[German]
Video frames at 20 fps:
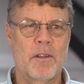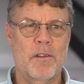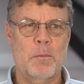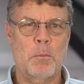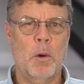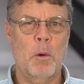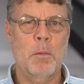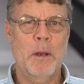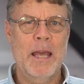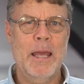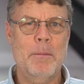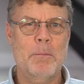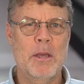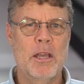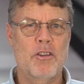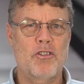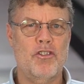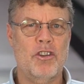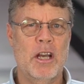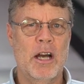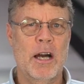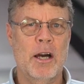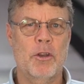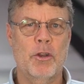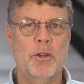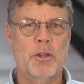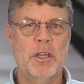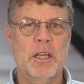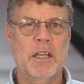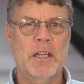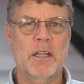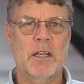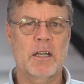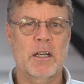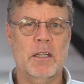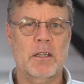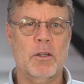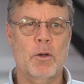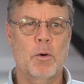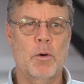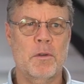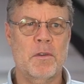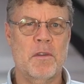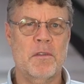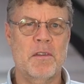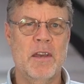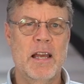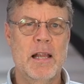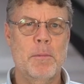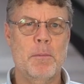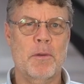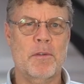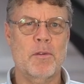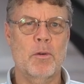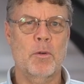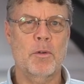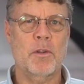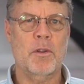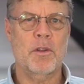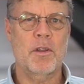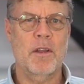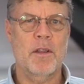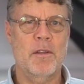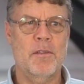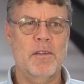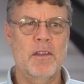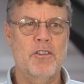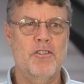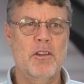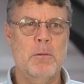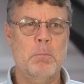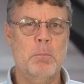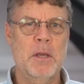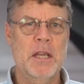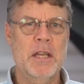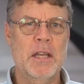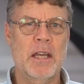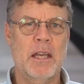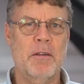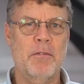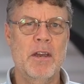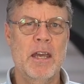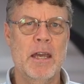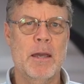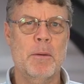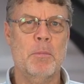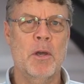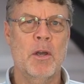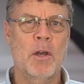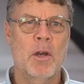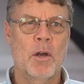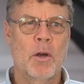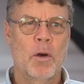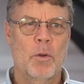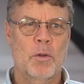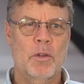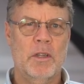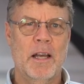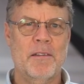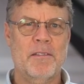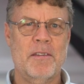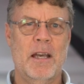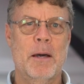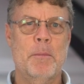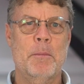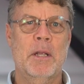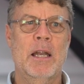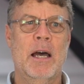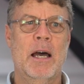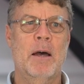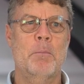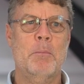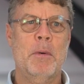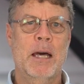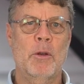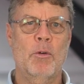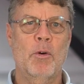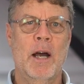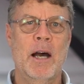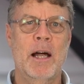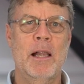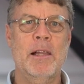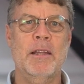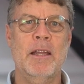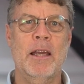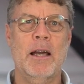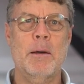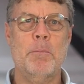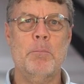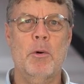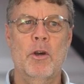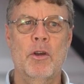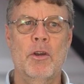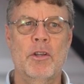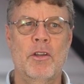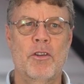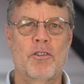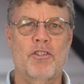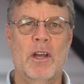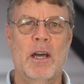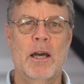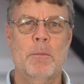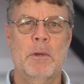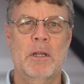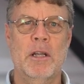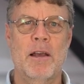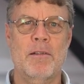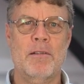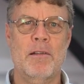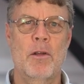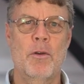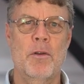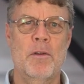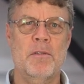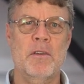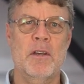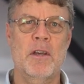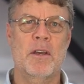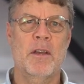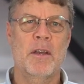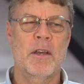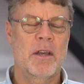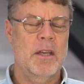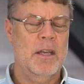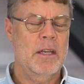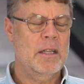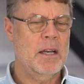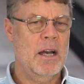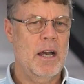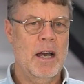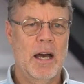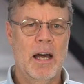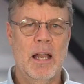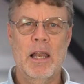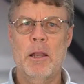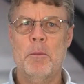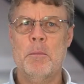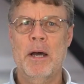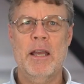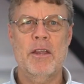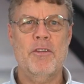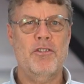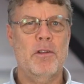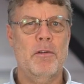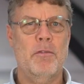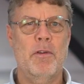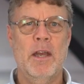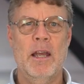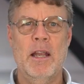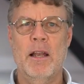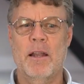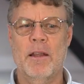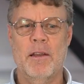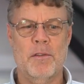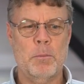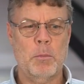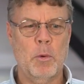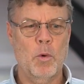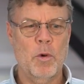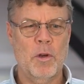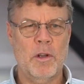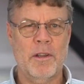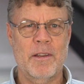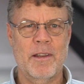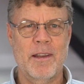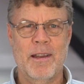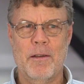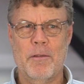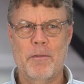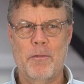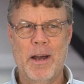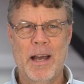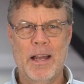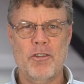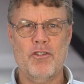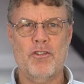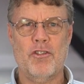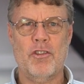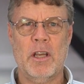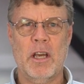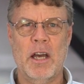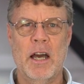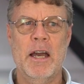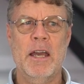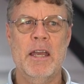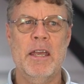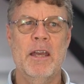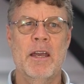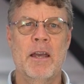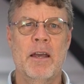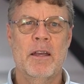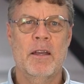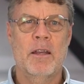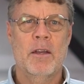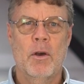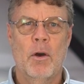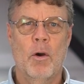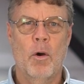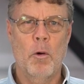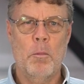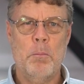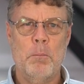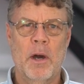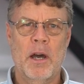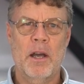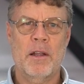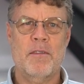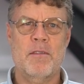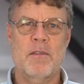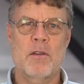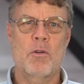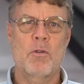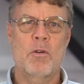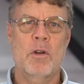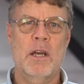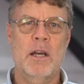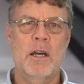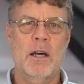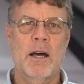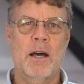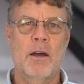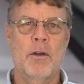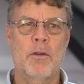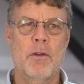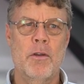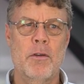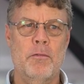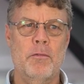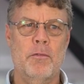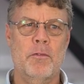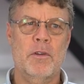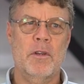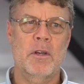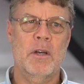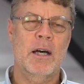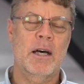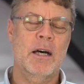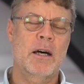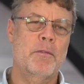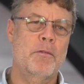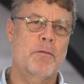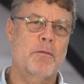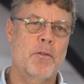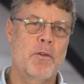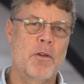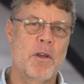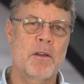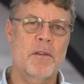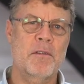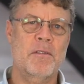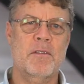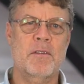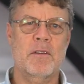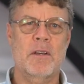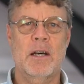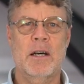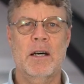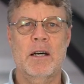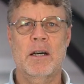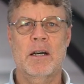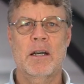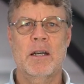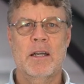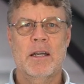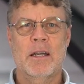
das Problem ist gar nicht in der Arthrose selber, sondern es ist im Bindegewebe. Und das kann man manualtherapeutisch kann man das lösen. In den allermeisten Fällen. Es braucht fast keine Operationen an Hüften, an Füßen, an